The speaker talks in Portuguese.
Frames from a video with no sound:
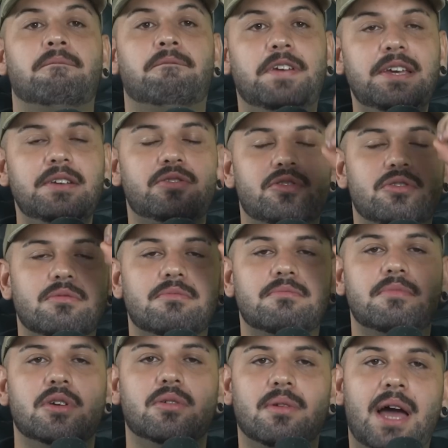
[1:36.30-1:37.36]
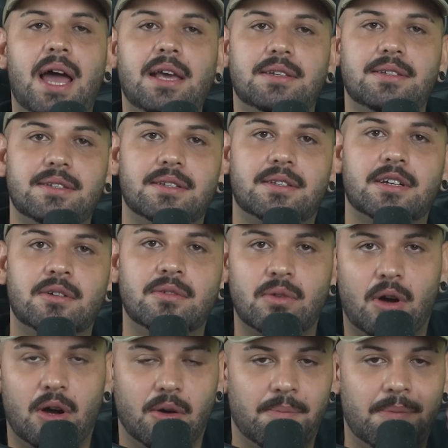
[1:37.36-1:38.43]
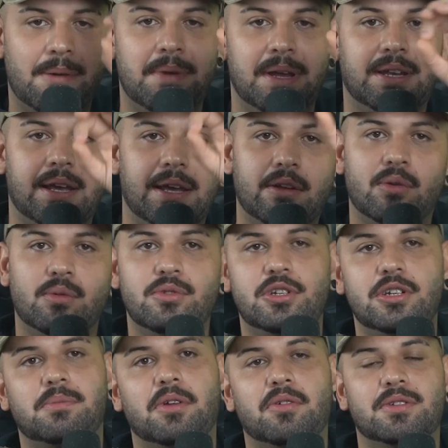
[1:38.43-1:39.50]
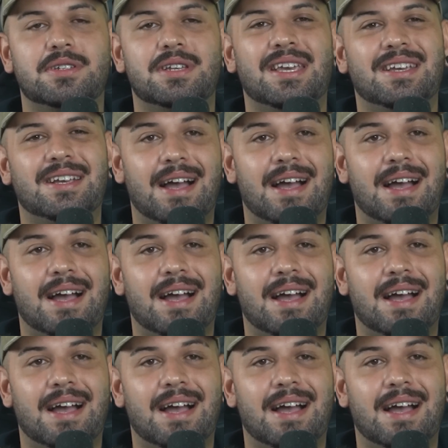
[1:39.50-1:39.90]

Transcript: 21 mil likes, então, ó, uma meta redondinha pra você aí em